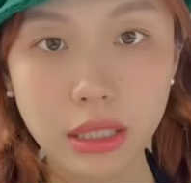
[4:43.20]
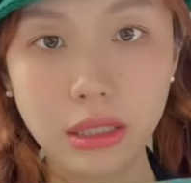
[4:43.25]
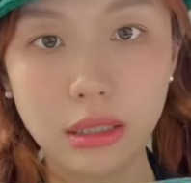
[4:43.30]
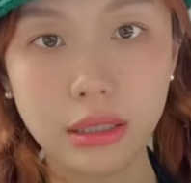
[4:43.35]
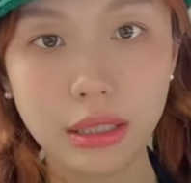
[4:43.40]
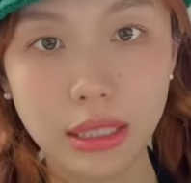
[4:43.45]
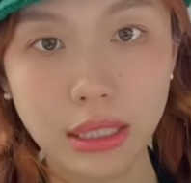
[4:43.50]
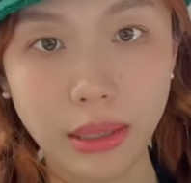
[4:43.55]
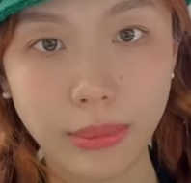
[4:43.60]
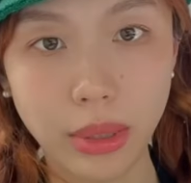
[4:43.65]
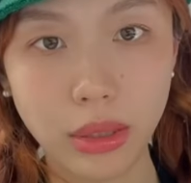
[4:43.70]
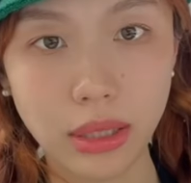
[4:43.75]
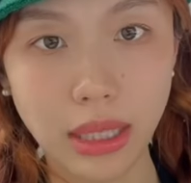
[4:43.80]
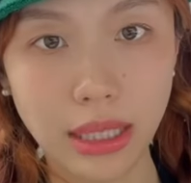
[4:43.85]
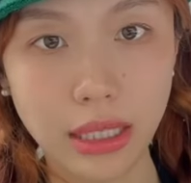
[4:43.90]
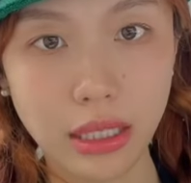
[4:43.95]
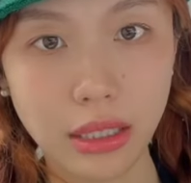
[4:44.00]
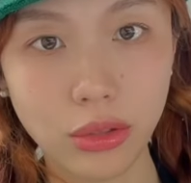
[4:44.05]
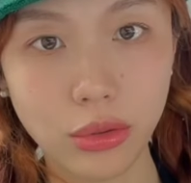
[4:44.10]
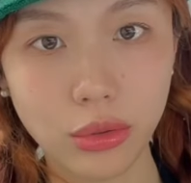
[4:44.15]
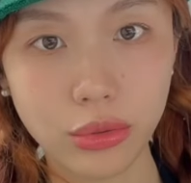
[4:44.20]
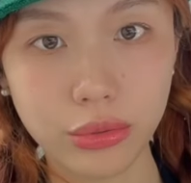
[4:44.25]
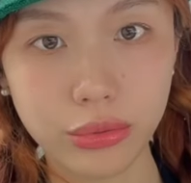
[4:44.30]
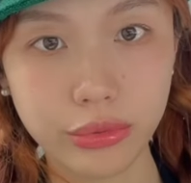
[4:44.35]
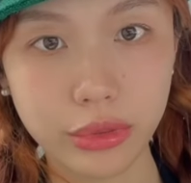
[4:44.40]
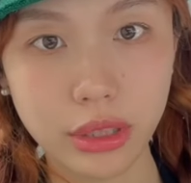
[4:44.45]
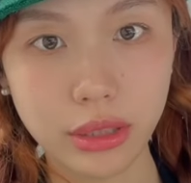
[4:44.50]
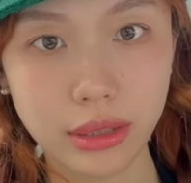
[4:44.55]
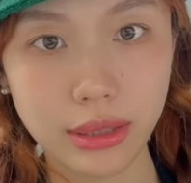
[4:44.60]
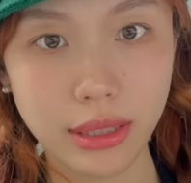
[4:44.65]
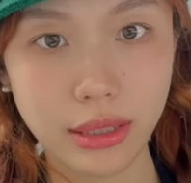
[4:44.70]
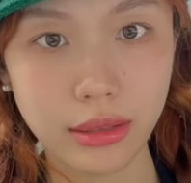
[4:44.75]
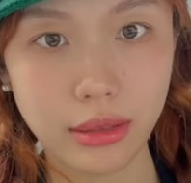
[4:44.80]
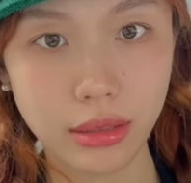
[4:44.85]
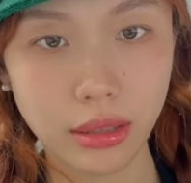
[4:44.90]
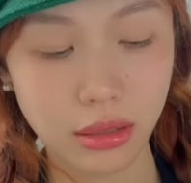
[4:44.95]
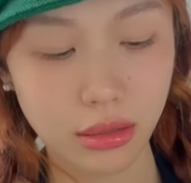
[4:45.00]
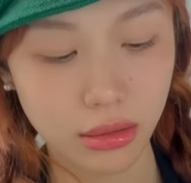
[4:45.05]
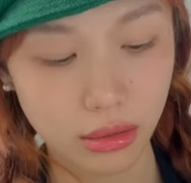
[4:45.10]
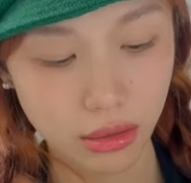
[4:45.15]
个内胆包它也有隔层
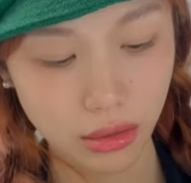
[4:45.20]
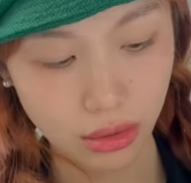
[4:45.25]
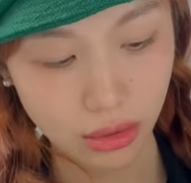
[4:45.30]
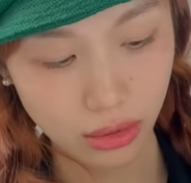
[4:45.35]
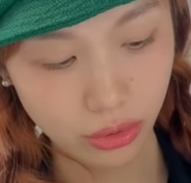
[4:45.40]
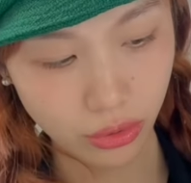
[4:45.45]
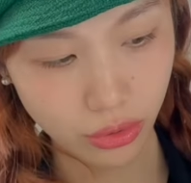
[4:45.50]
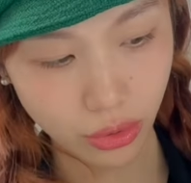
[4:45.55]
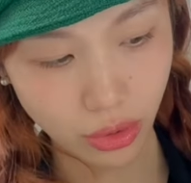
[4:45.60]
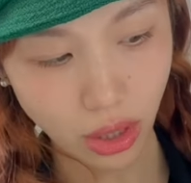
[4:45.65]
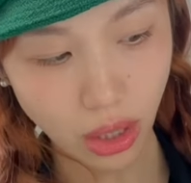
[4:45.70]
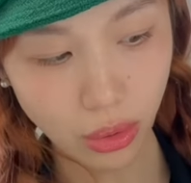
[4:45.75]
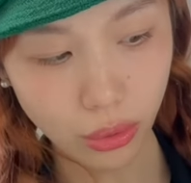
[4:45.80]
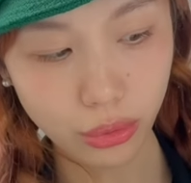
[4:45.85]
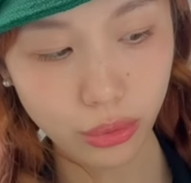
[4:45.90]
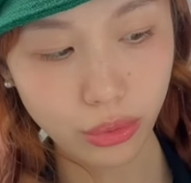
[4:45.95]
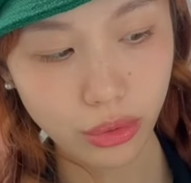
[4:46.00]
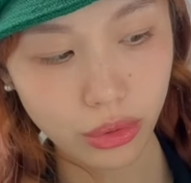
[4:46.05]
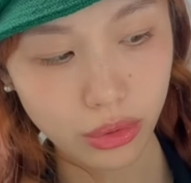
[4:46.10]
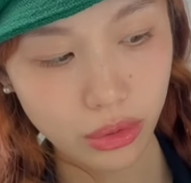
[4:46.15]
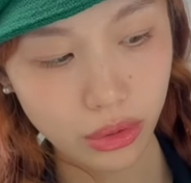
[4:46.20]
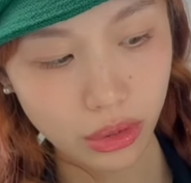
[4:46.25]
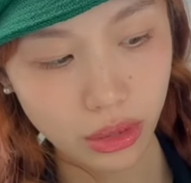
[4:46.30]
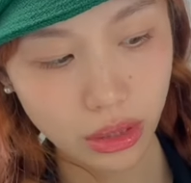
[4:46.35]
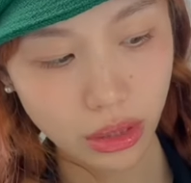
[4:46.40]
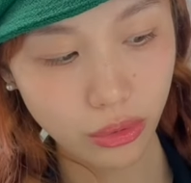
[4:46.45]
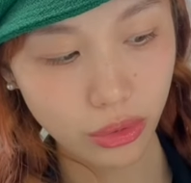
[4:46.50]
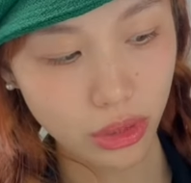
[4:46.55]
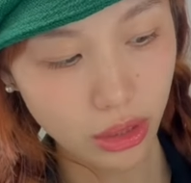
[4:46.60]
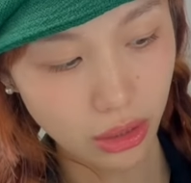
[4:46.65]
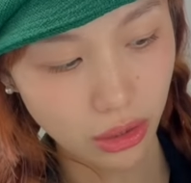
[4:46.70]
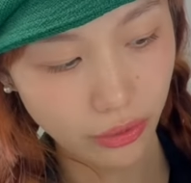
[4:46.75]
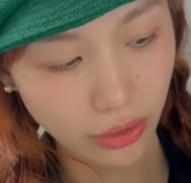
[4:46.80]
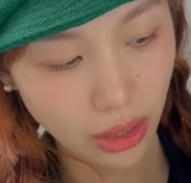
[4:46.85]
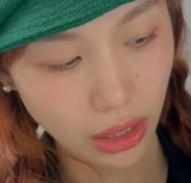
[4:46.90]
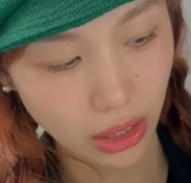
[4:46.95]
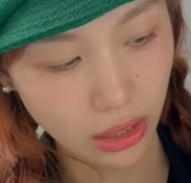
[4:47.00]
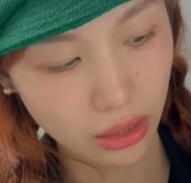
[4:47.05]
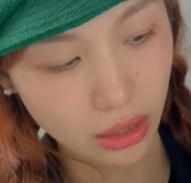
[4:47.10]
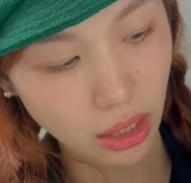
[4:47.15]
的，就是好多，像我这个地方
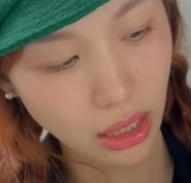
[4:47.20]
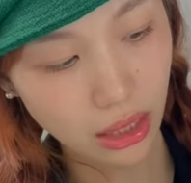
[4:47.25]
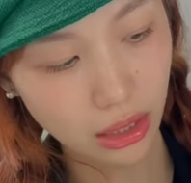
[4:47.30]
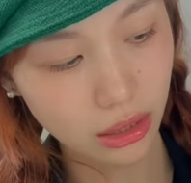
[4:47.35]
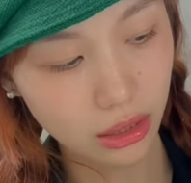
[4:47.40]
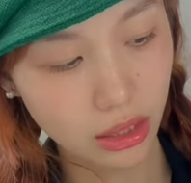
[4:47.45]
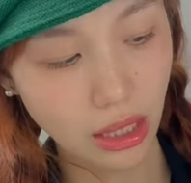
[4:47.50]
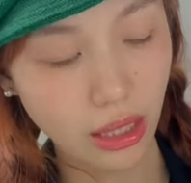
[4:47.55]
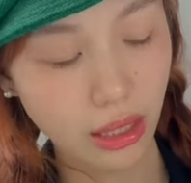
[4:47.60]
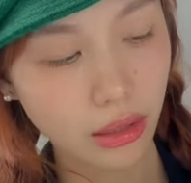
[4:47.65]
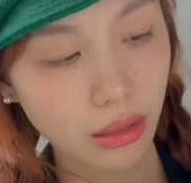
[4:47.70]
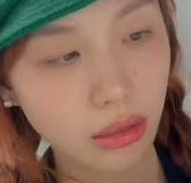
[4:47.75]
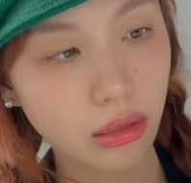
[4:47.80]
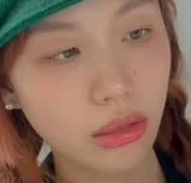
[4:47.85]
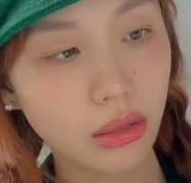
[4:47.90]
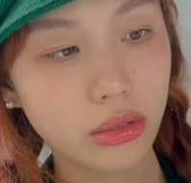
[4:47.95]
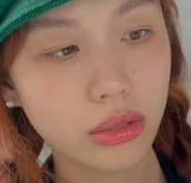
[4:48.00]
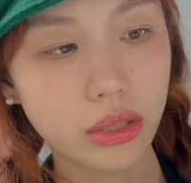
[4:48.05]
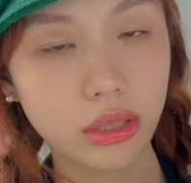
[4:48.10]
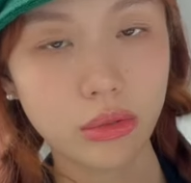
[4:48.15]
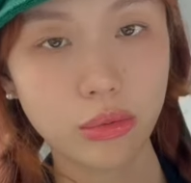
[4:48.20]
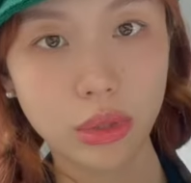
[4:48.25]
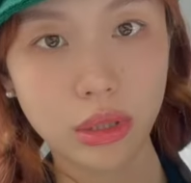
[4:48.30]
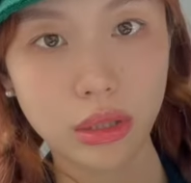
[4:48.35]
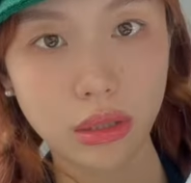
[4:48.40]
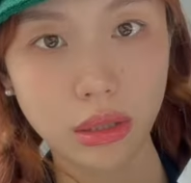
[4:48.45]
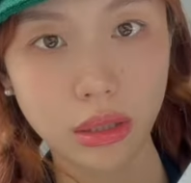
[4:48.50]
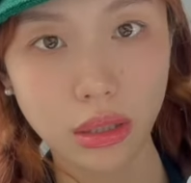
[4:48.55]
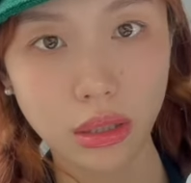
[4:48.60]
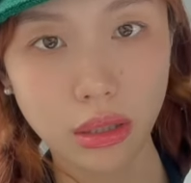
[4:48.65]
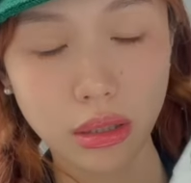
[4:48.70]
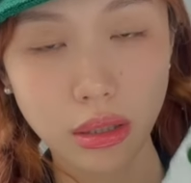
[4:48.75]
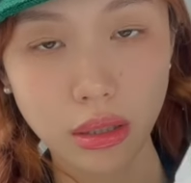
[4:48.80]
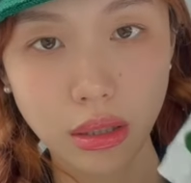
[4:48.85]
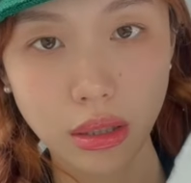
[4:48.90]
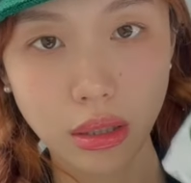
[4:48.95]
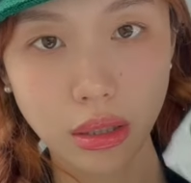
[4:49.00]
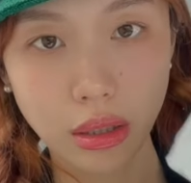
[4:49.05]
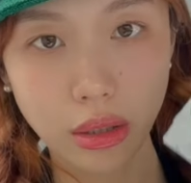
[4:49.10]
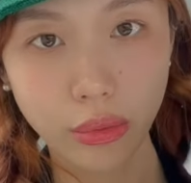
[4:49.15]
还插了一个啥？哦，这是我的那个
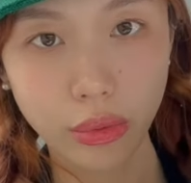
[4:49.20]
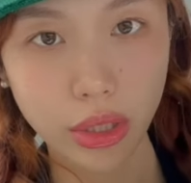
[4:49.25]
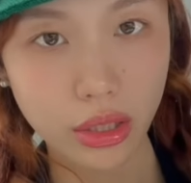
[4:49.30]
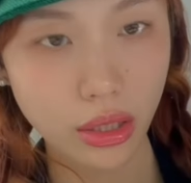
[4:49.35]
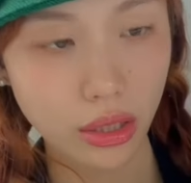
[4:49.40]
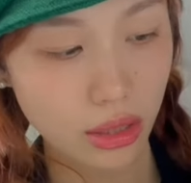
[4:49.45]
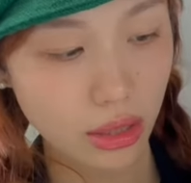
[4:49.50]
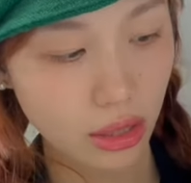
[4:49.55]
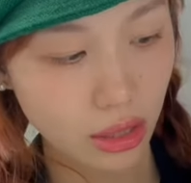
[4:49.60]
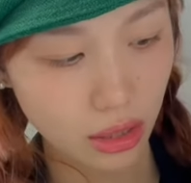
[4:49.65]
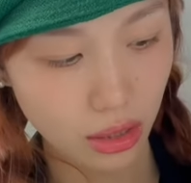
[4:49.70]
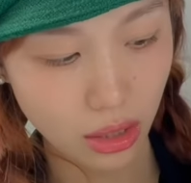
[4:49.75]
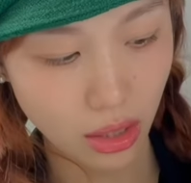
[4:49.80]
胃胀气的